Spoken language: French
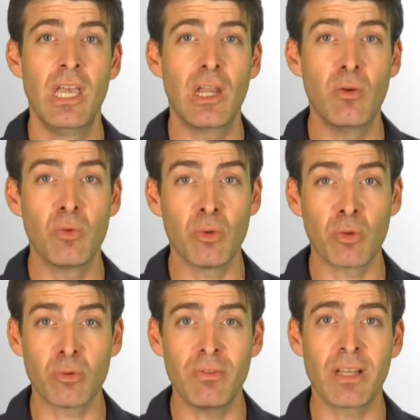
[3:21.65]
et que l'on
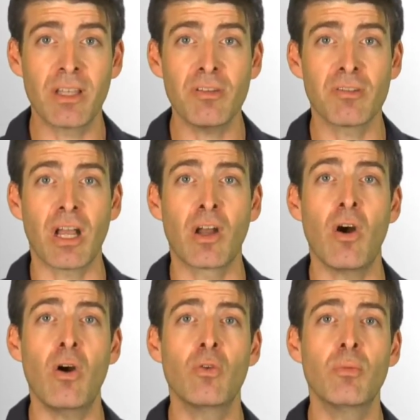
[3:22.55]
en trouve la trace dans un
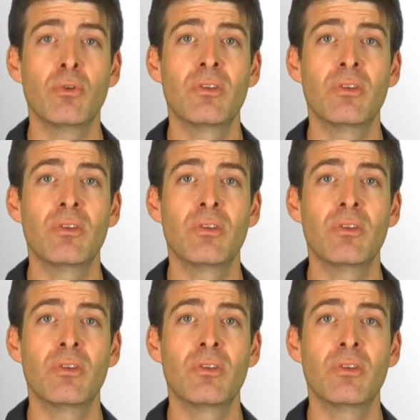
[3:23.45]
grand nombre de